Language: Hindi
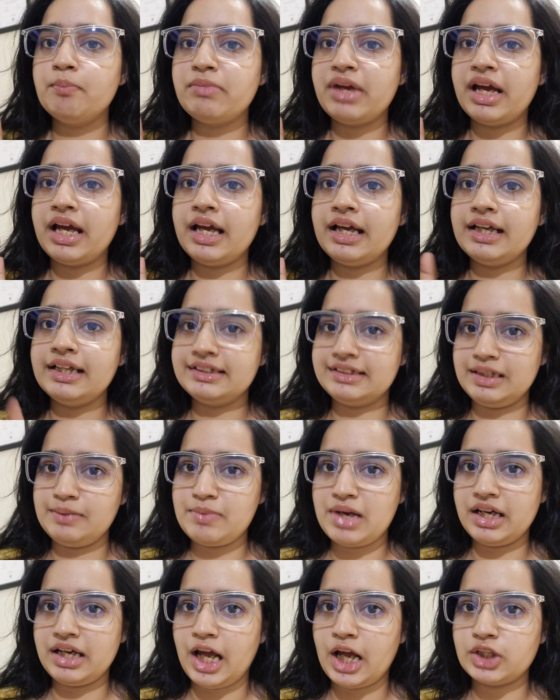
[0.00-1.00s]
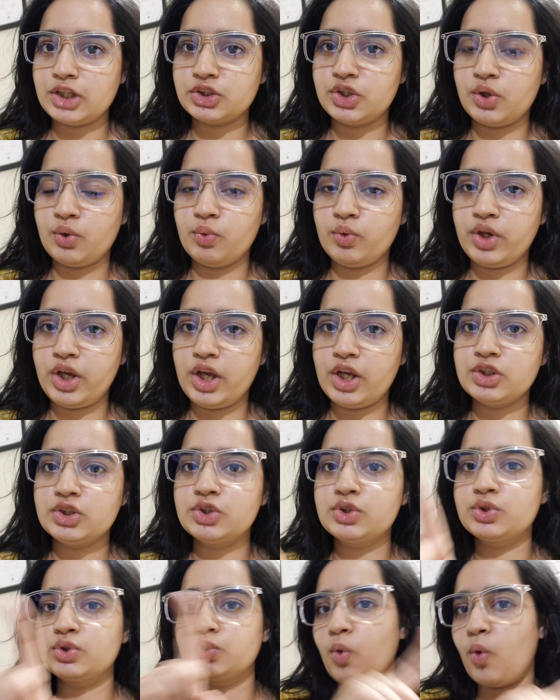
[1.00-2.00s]
मैं इसी में अटैच करूँगी
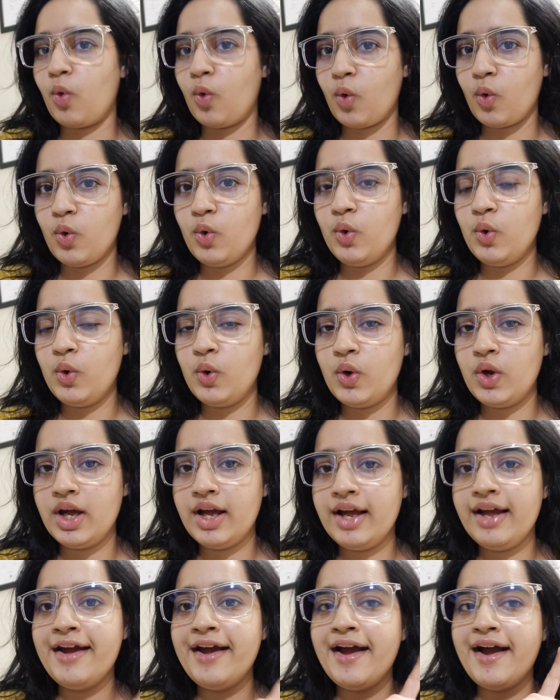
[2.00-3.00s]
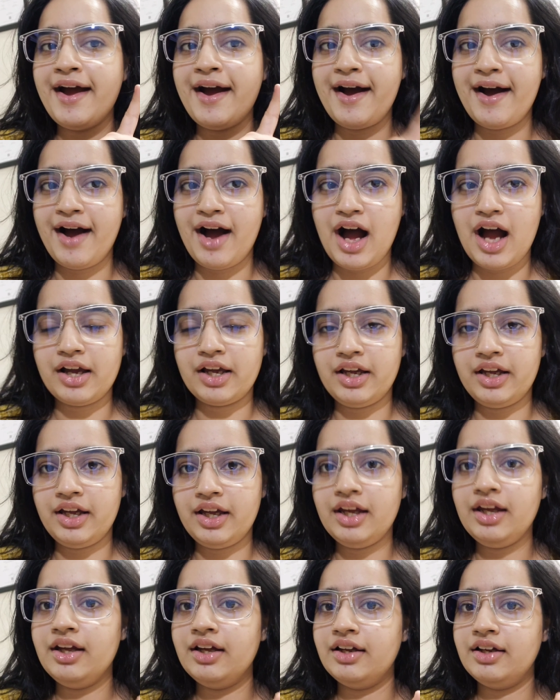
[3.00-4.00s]
सो so,
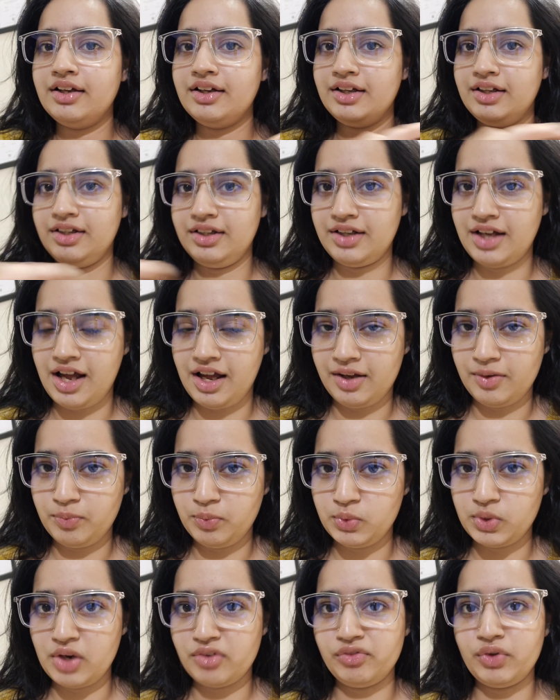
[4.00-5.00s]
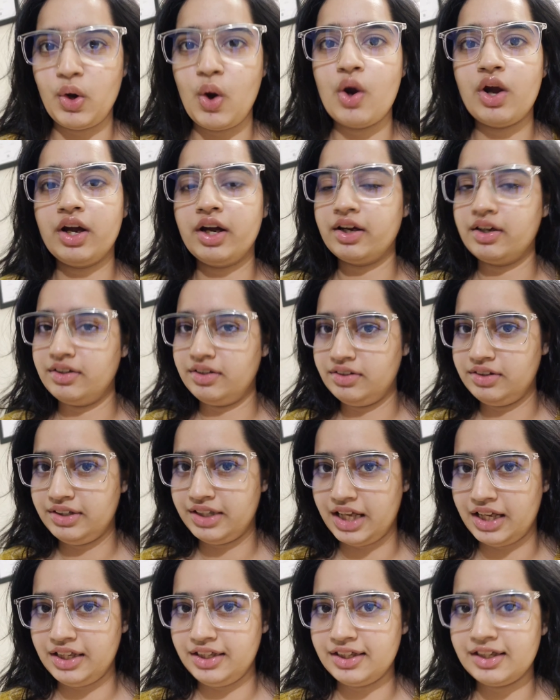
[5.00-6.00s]
आगे पूरा व्लॉग
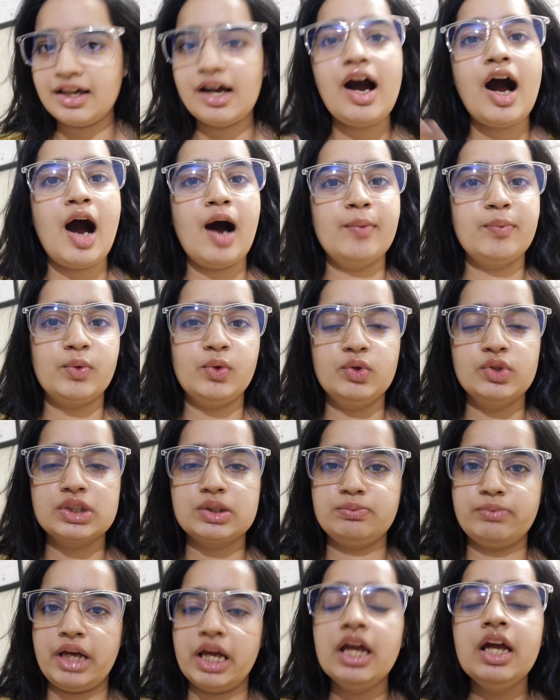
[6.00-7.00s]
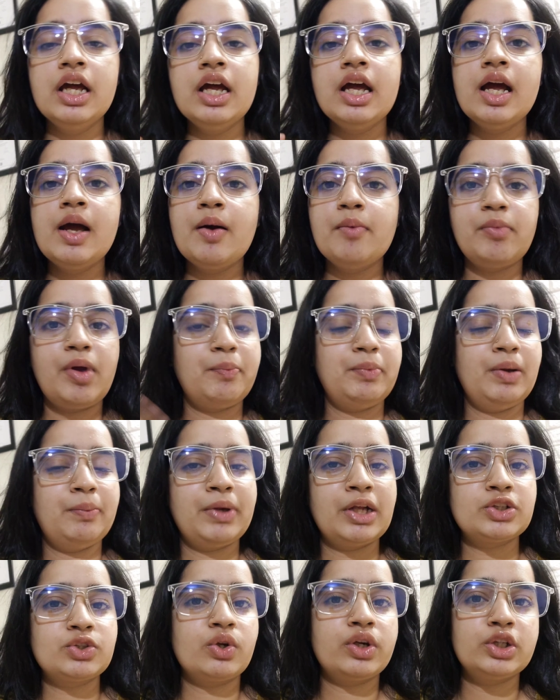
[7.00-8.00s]
देखिएगा आपको उसमें मैं अपने
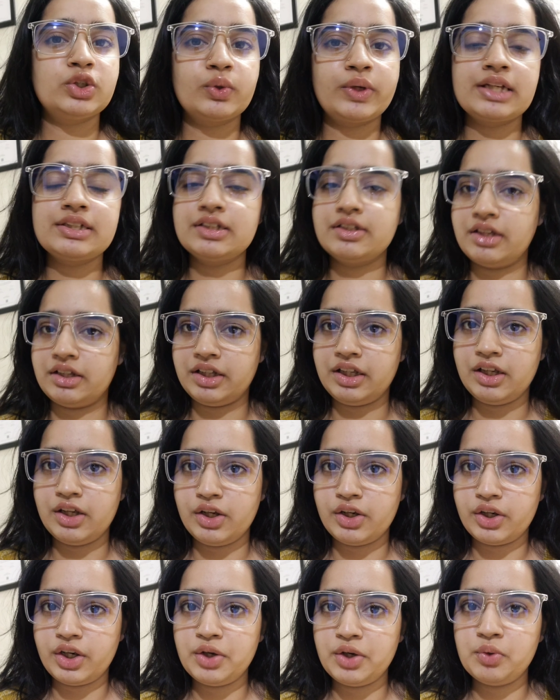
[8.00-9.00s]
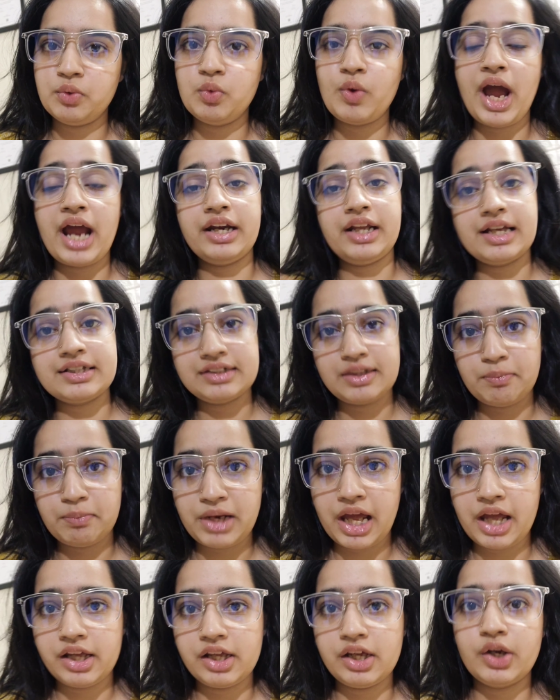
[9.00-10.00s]
प्रेस होने को कैसे रेडी कर रही हूँ एंड कैसे
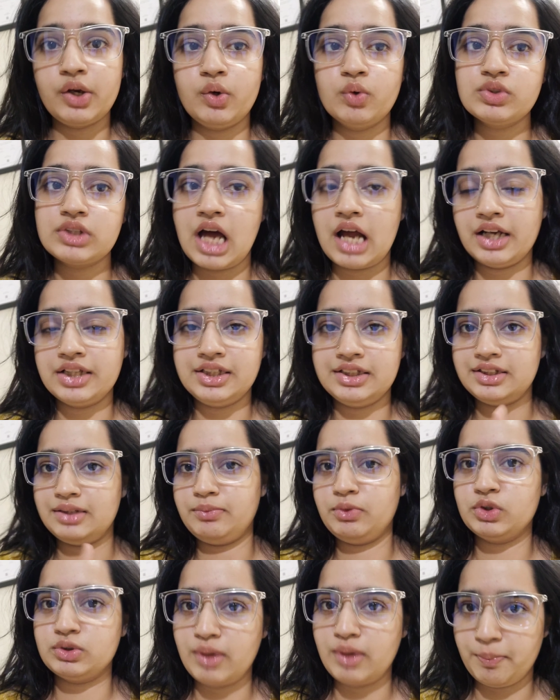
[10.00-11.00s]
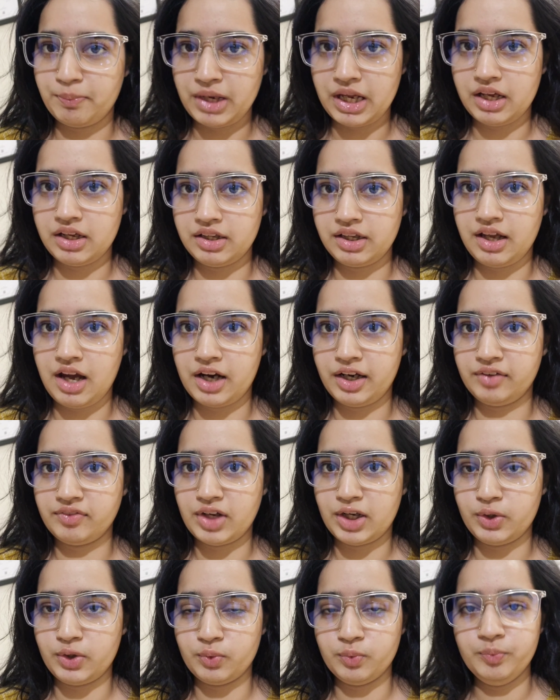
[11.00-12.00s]
अप्लाई कर रही हूँ सारी चीज़ें मैं उसमें दिखाने
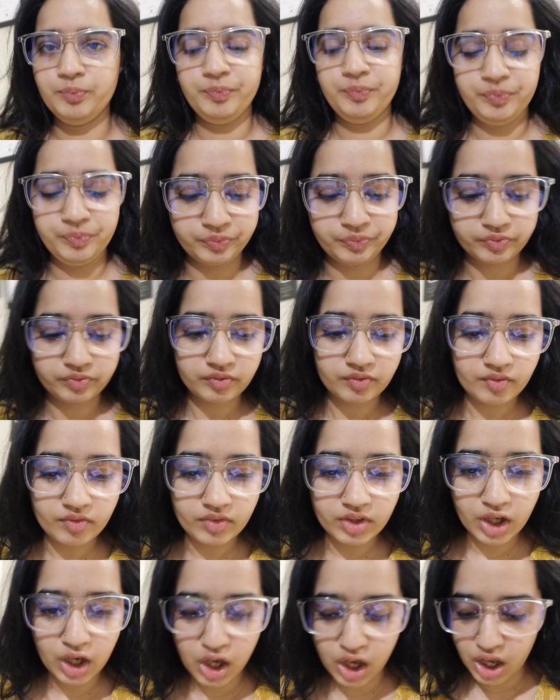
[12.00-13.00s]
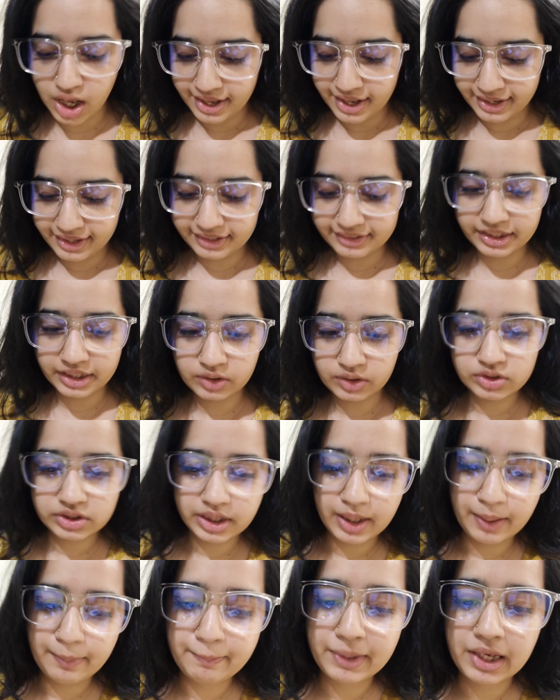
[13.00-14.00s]
वाली हूँ देन
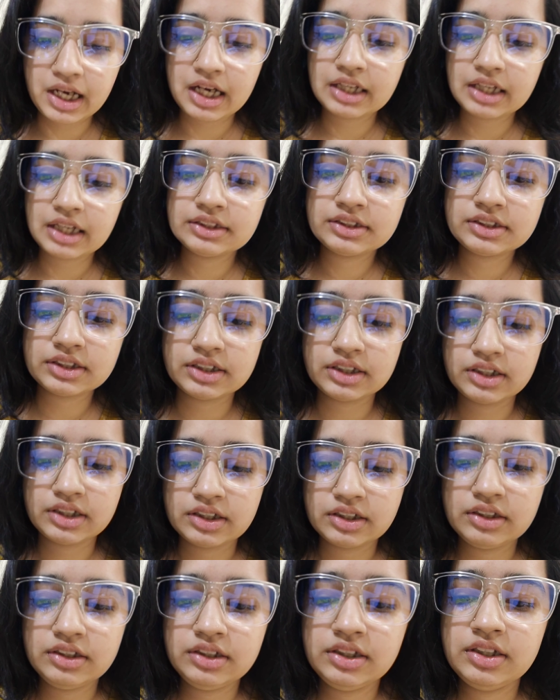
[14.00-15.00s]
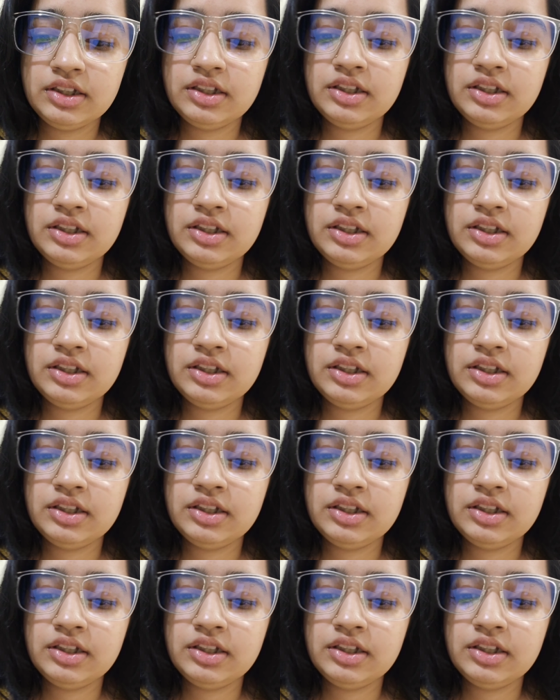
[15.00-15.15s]
उसके बाद uh,